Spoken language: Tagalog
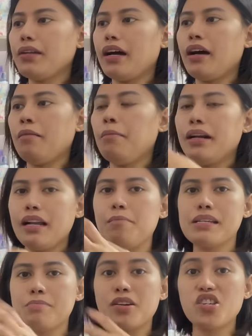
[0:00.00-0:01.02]
na
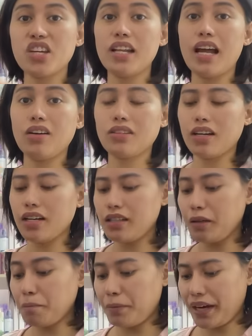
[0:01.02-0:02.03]
maglabas, mag-shell out agad
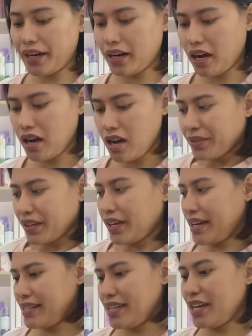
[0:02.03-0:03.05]
ng pera.
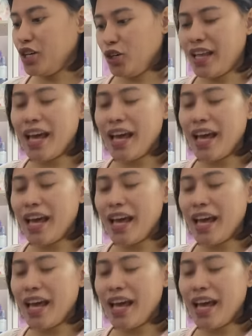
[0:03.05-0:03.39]
Kasi yon